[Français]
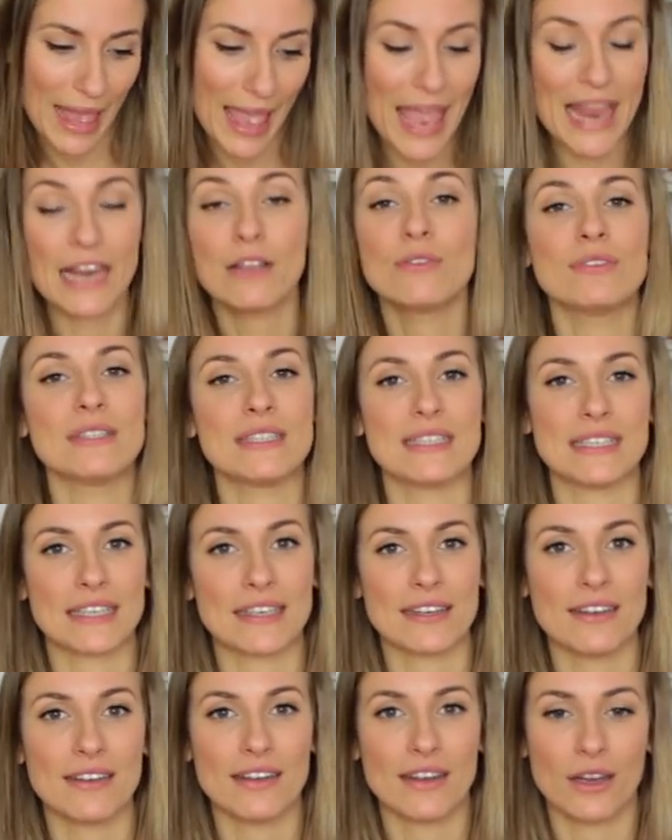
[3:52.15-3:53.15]
elle est
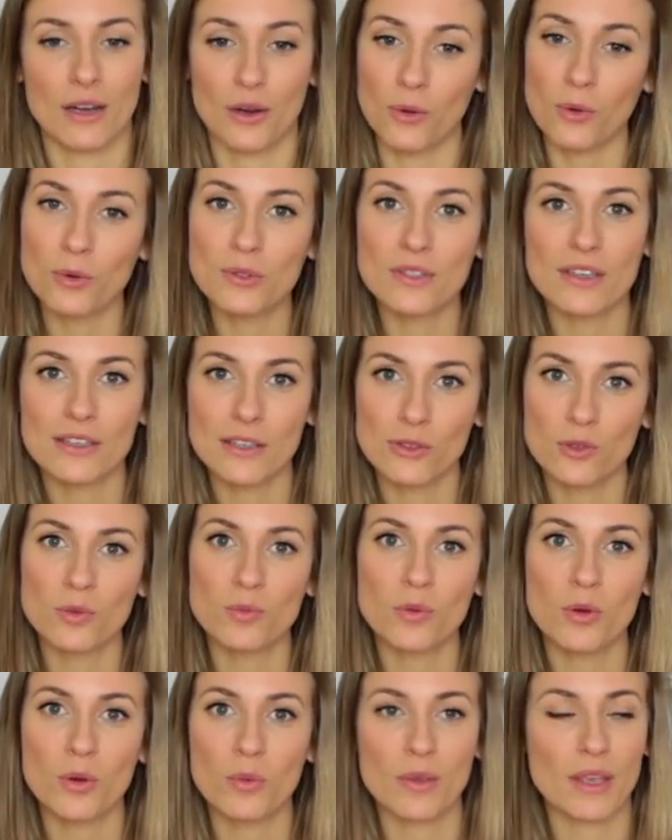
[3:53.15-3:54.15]
physique. Hein. Alors autant les deux
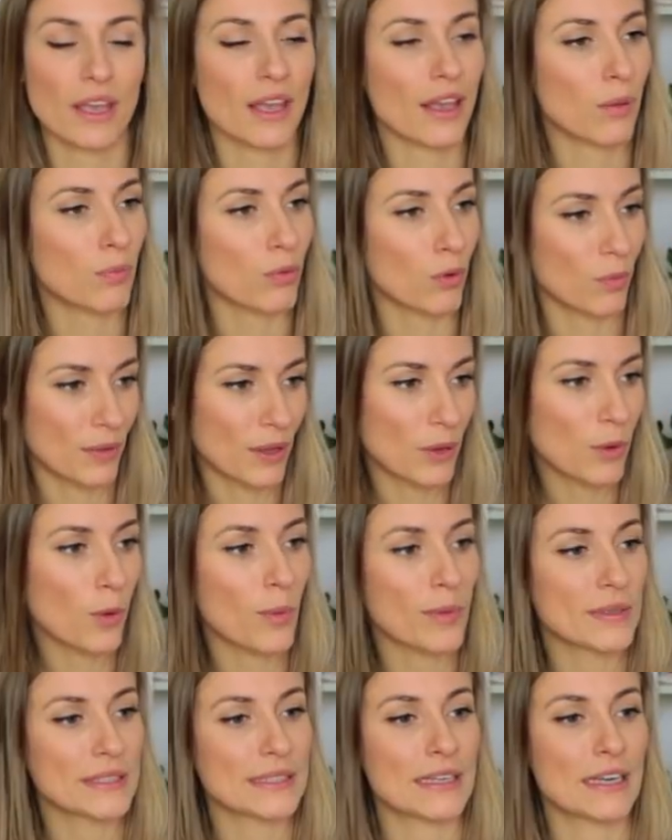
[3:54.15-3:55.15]
premières pour bien
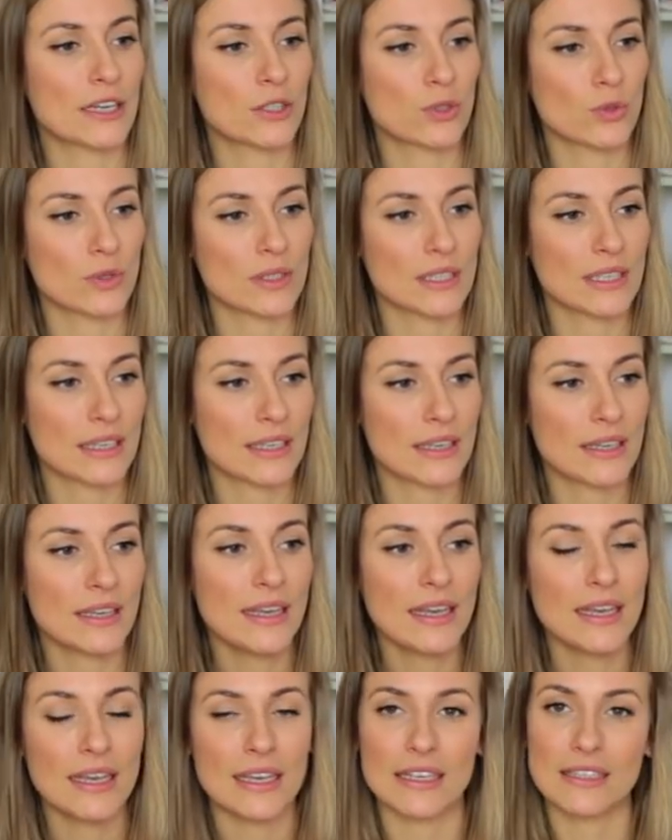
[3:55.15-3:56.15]
commencer la journée
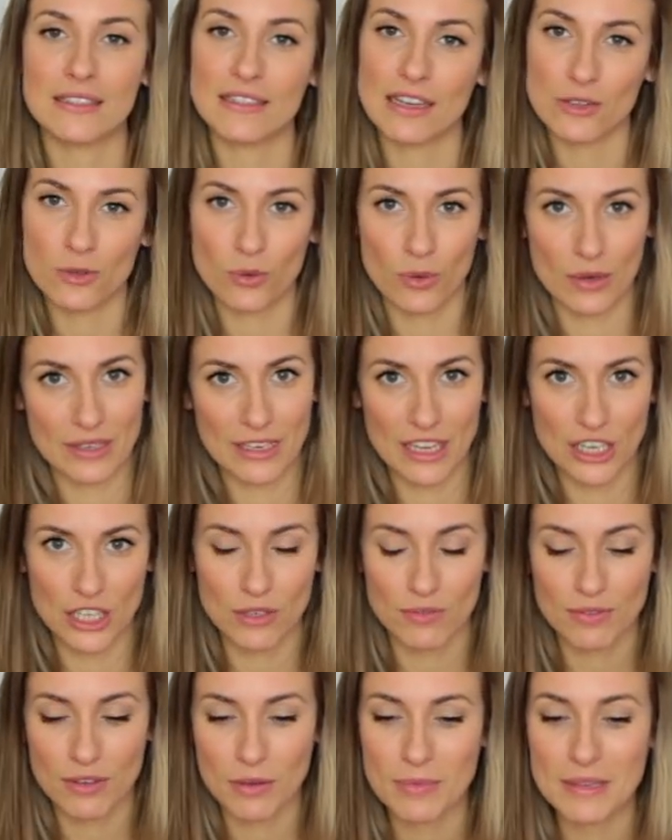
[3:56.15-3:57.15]
et celle sur
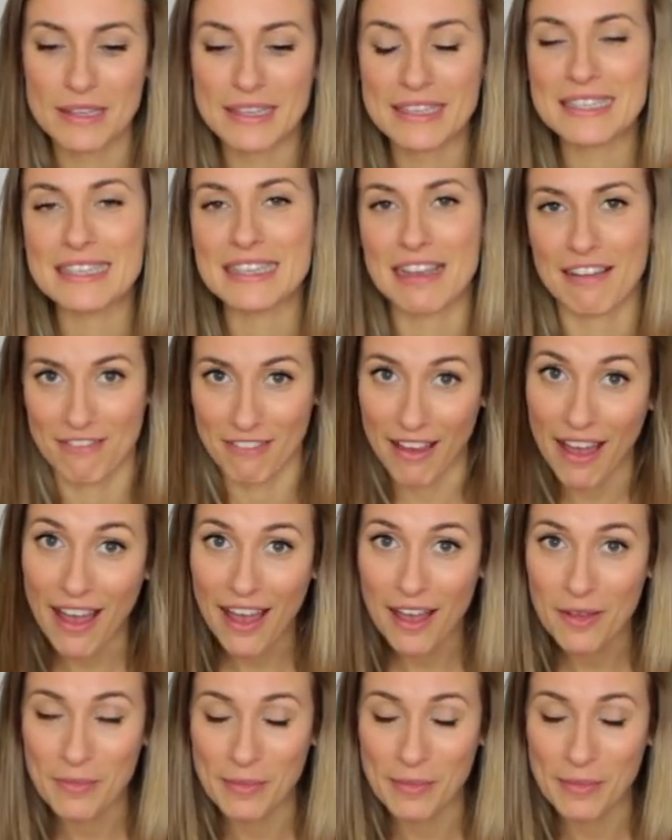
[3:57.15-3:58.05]
l'énergie féminine, ça va.